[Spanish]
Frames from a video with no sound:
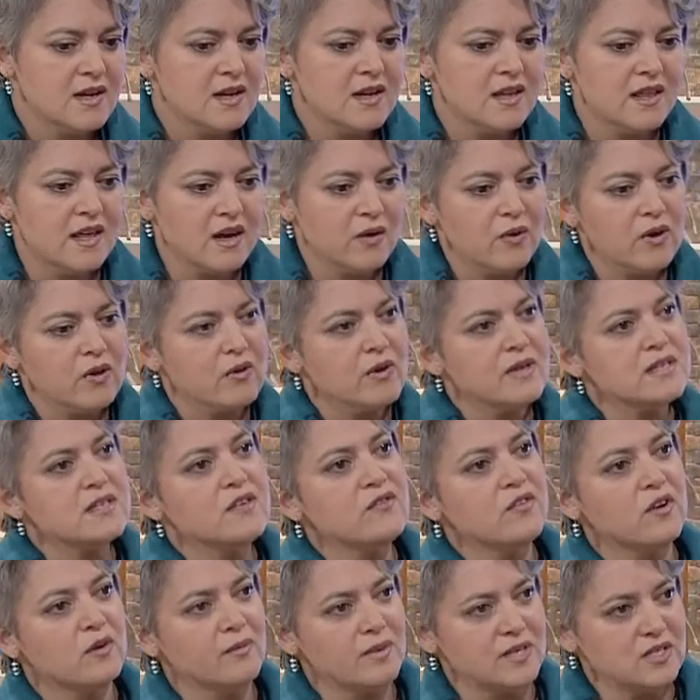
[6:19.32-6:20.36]
Y de acuerdo a
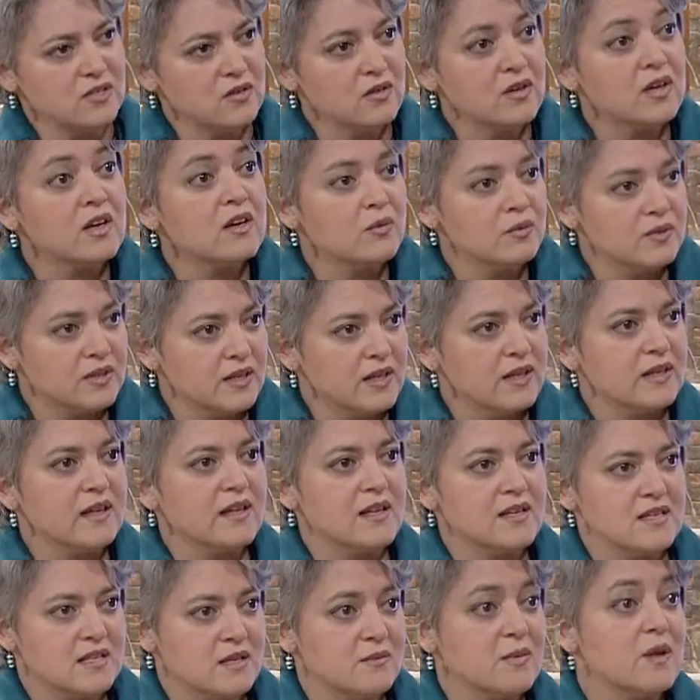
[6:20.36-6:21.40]
esa información que él
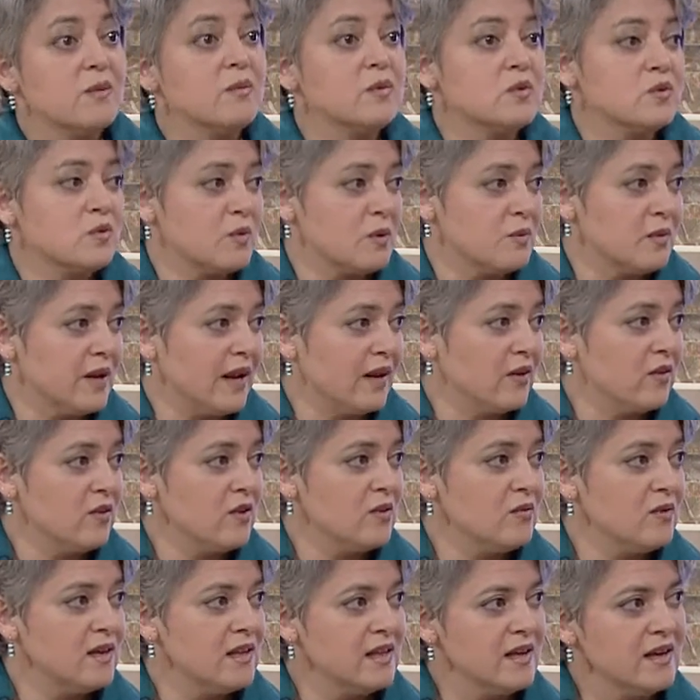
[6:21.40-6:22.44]
obtiene de sí mismo en su primer año
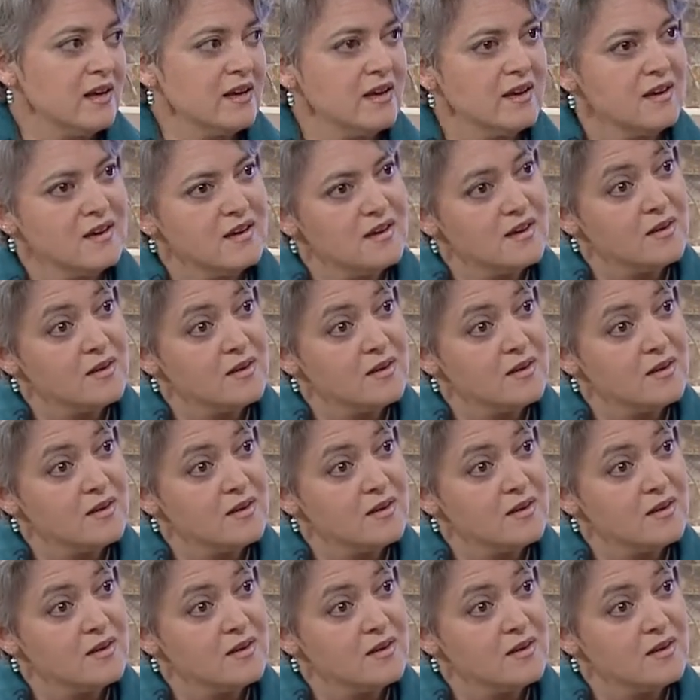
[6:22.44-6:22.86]
de vida,